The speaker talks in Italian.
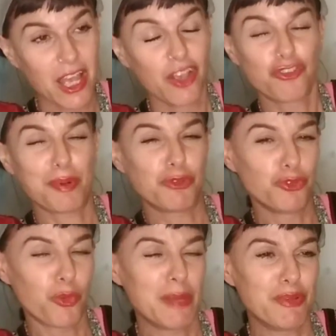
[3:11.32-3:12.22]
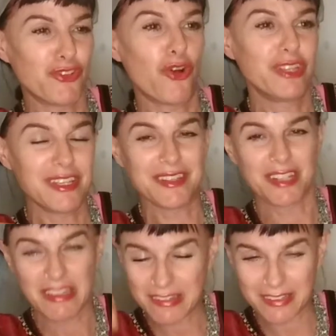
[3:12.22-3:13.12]
soprattutto quegli episodi
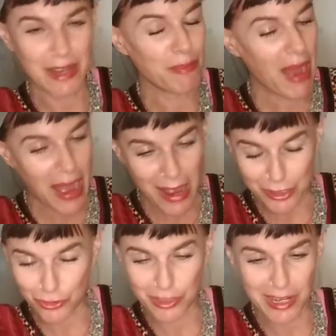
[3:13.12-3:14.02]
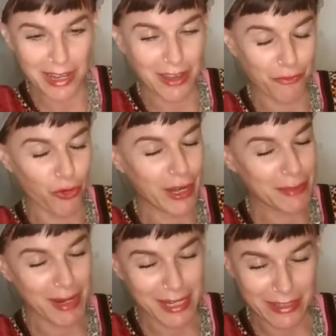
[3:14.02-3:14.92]
tristi del bagno, del voler
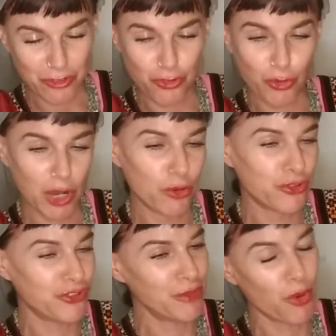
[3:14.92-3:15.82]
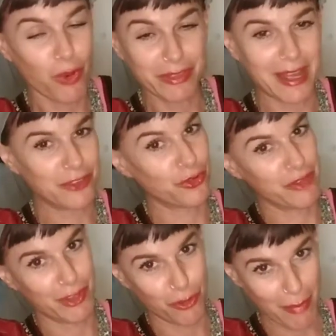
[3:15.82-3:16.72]
rimanere da sola col cibo, quant'altro,
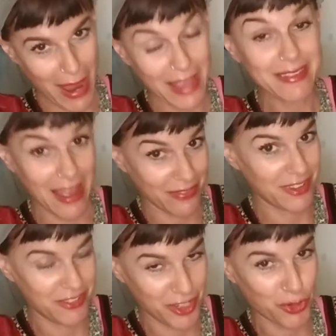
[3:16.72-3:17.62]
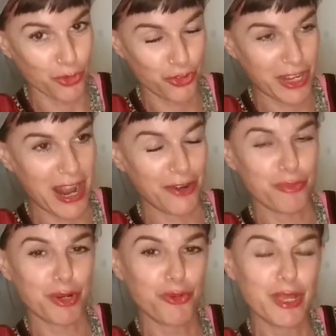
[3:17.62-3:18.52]
rivedo me e tante si riconosceranno,
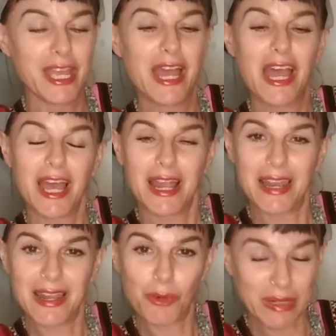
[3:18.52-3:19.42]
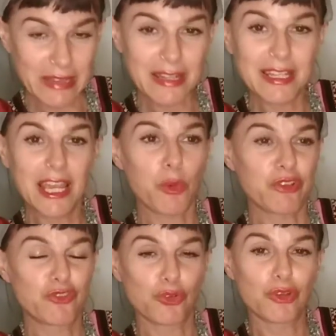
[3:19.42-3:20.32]
per cui guardate il link qua
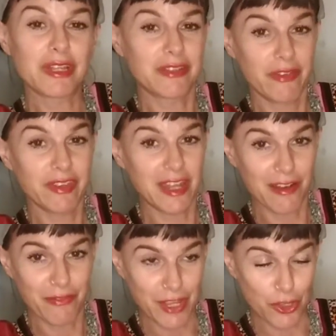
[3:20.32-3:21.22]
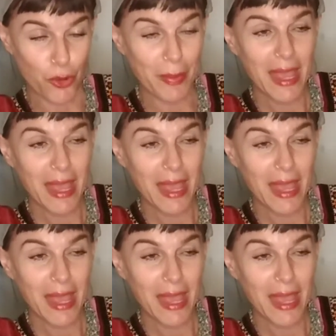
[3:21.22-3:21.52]
sotto, andatevi a vedere il video.